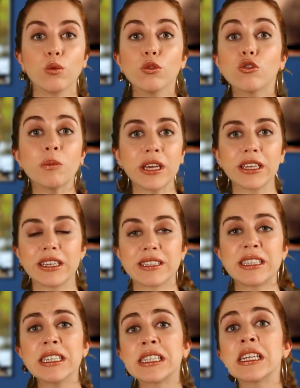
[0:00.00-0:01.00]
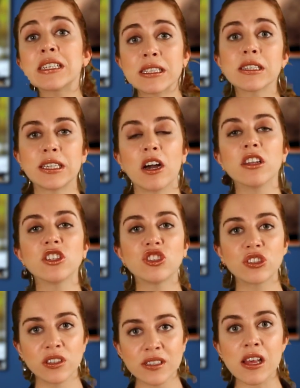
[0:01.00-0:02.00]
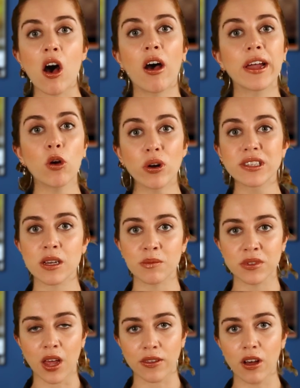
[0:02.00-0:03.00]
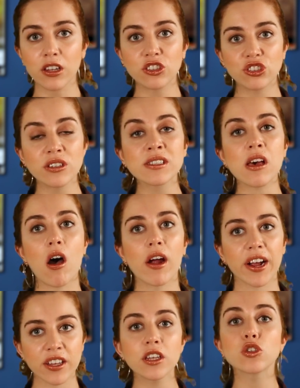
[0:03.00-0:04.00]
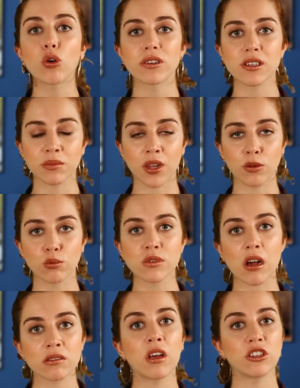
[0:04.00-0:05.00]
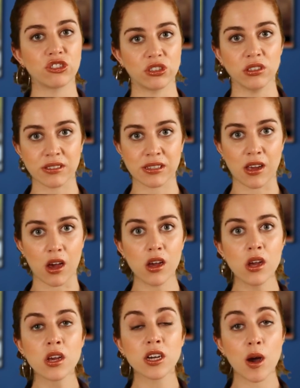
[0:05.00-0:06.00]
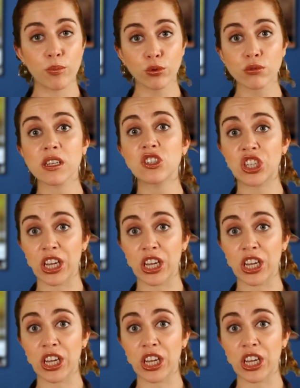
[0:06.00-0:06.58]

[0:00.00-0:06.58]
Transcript: Unutmayın ki siz nasıl ki alıştığınız aile ortamından, alıştığınız arkadaş ortamından uzaklaştığınızda kabuğunuza